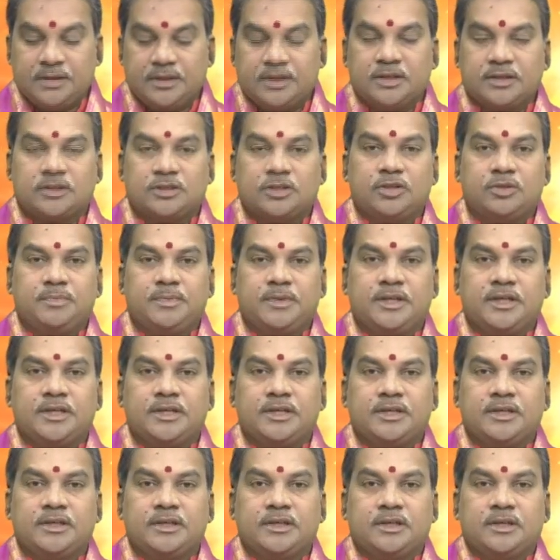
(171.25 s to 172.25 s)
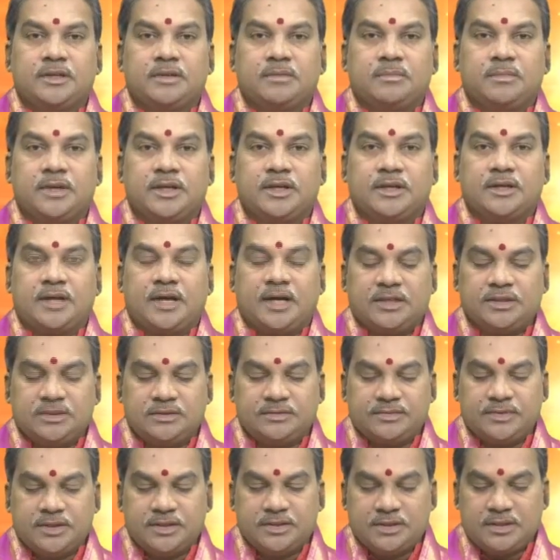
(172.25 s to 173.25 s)
ఇక తదుపరి మరి
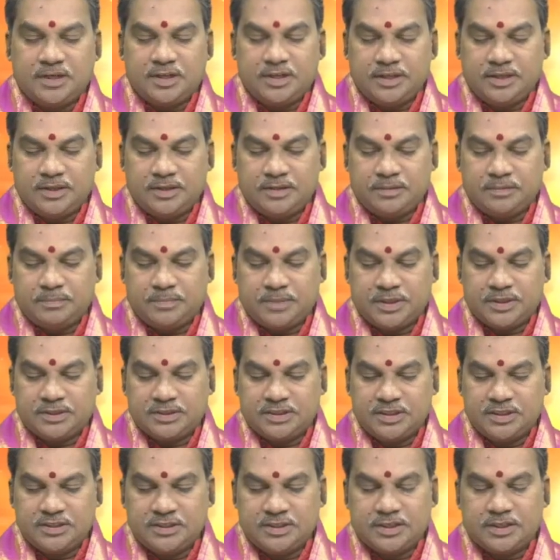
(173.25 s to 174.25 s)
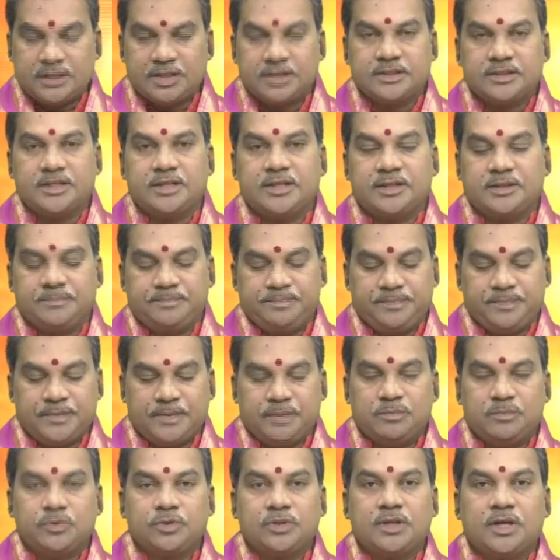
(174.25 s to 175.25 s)
రాశి ఫలితాలని పరిశీలించినట్టయితే
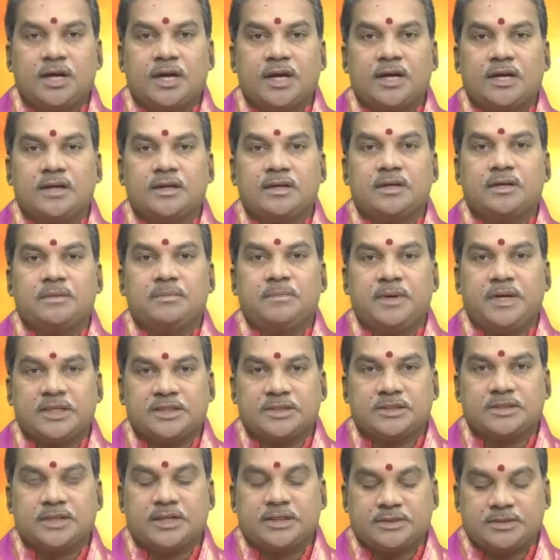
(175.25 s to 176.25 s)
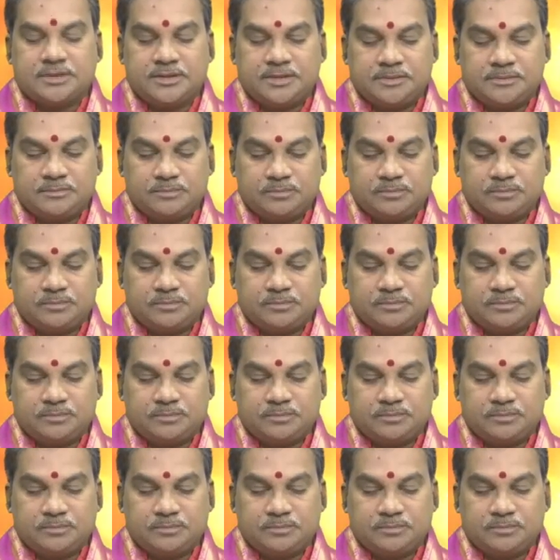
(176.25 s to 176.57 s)
ముందుగా మేషరాశి